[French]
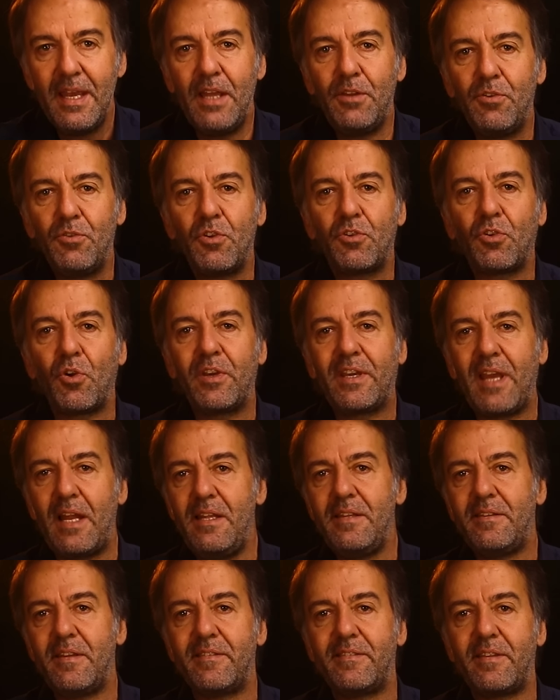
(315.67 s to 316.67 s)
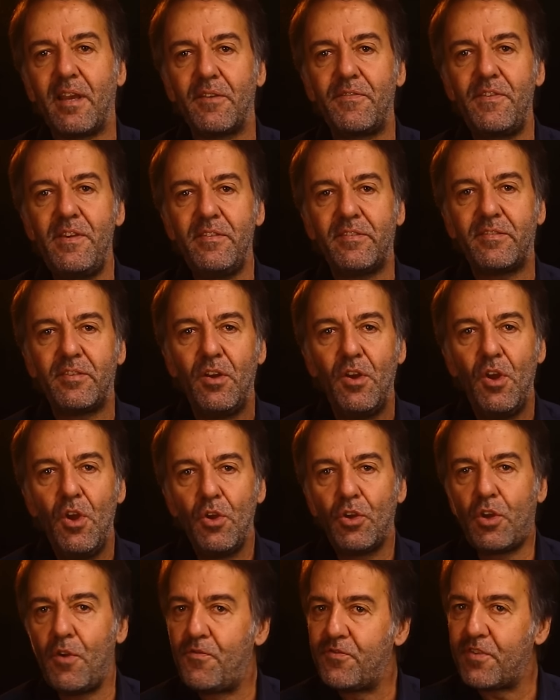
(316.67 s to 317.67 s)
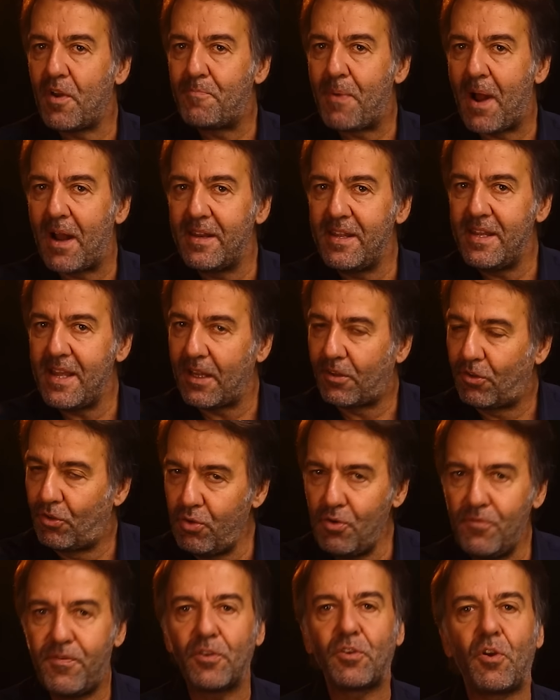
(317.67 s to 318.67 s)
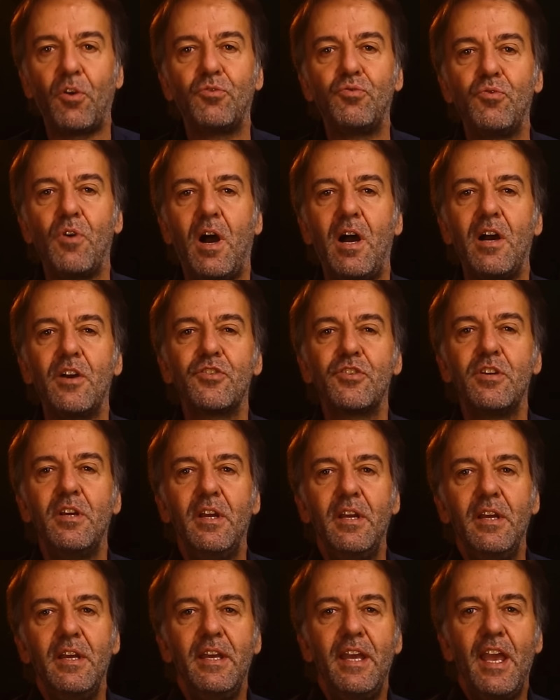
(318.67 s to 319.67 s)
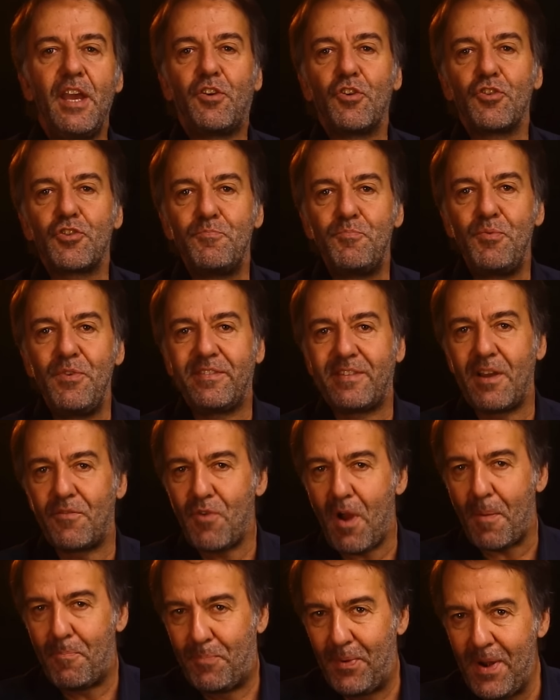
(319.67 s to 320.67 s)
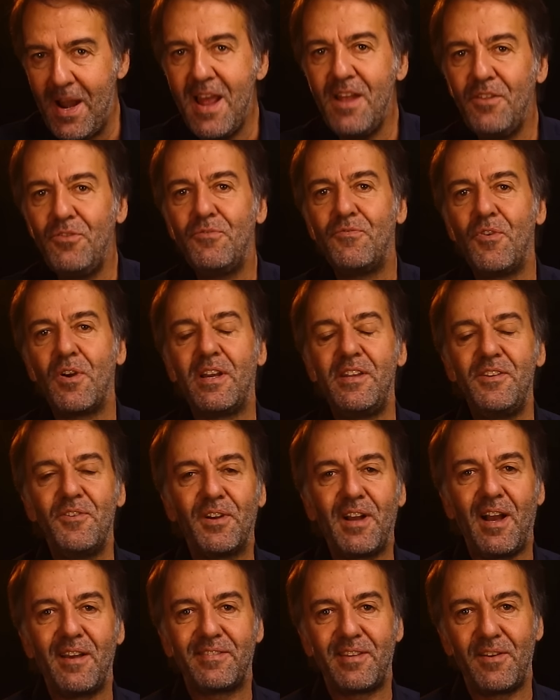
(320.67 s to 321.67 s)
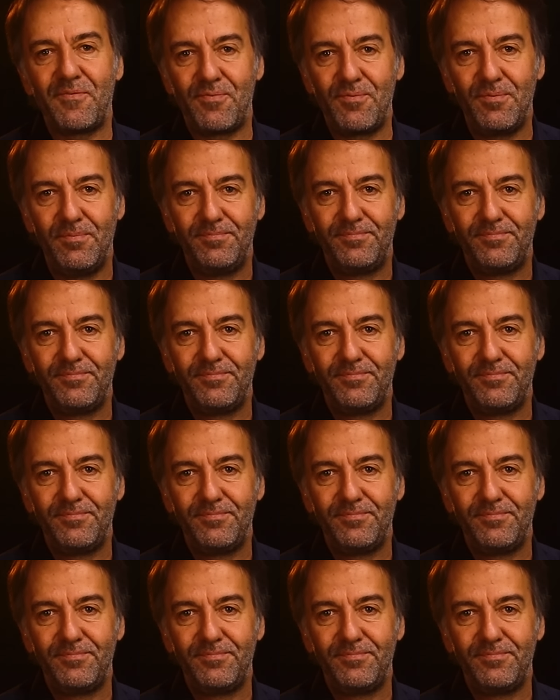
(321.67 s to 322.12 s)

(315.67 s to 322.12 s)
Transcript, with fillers: et de notre qualité de service que vous en parliez à tout votre entourage et que je puisse avoir plein de nouveaux clients grâce à vous.